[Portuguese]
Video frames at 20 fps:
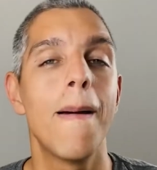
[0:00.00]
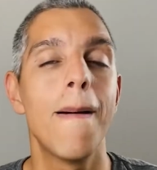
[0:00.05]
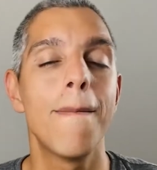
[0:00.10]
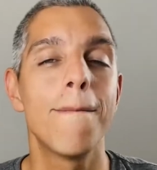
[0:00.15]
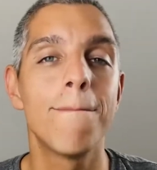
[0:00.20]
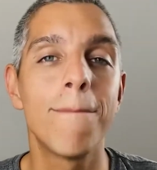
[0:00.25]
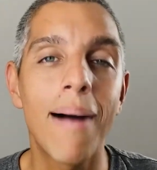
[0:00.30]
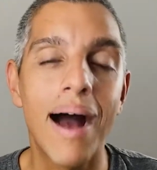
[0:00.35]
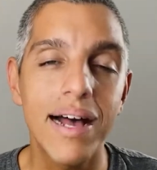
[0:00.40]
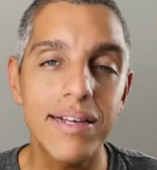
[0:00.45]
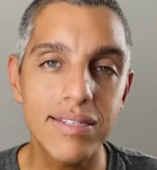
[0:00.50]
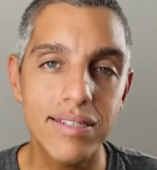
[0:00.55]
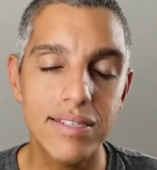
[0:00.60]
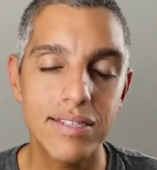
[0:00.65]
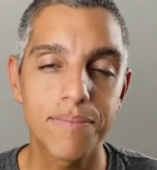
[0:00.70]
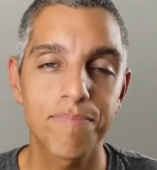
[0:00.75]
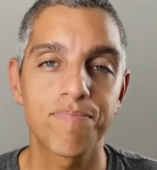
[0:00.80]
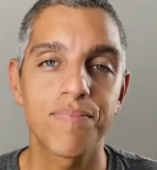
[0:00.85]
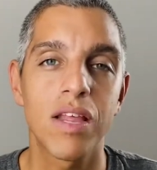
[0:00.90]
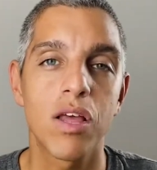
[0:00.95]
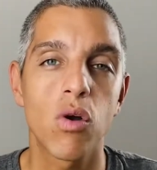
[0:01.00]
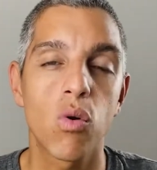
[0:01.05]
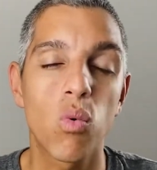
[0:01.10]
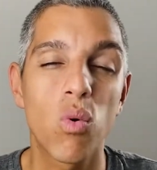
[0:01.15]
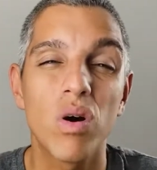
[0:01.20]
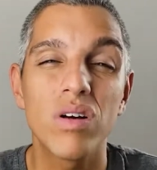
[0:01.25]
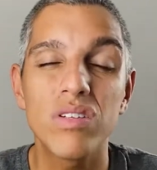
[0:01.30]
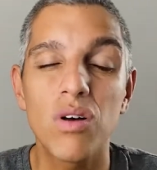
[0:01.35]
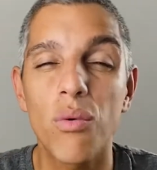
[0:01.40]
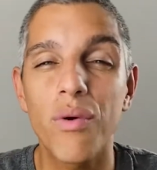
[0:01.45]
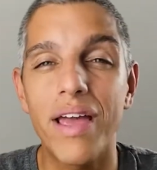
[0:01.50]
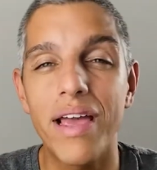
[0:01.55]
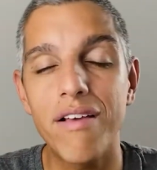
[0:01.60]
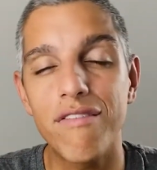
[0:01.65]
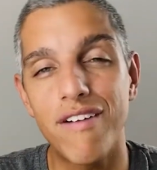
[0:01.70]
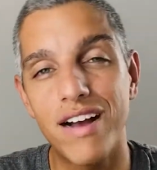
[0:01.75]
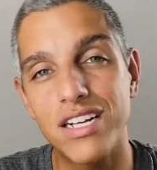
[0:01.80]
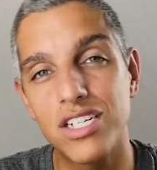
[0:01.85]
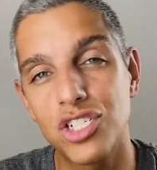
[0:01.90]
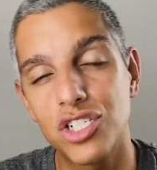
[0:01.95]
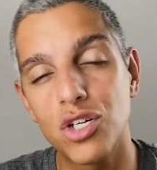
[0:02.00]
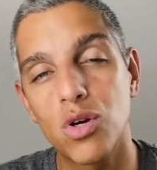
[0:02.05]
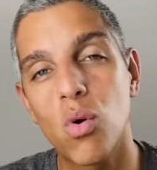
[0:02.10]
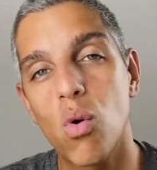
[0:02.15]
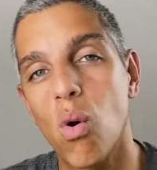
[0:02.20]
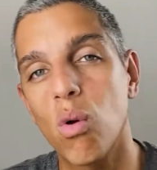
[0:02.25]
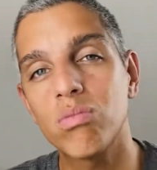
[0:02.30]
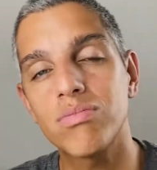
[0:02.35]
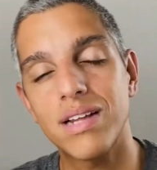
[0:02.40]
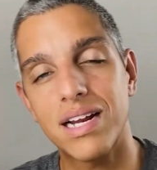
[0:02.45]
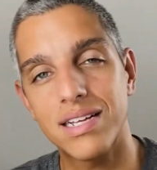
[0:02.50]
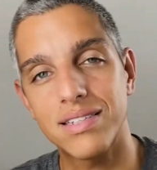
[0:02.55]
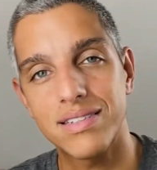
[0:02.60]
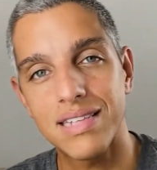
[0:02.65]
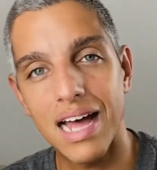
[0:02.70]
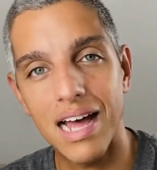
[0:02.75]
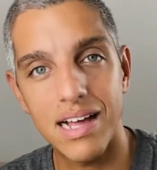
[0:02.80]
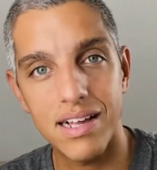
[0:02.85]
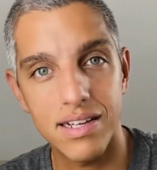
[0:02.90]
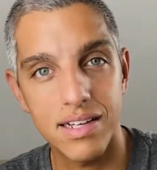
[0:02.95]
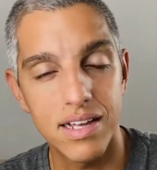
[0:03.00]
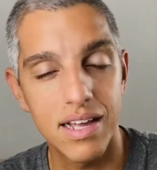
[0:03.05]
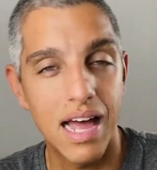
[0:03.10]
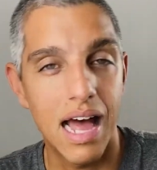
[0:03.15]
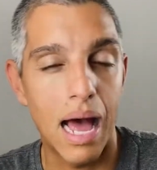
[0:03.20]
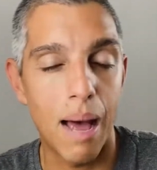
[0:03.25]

Mas quando alguém vai te contratar,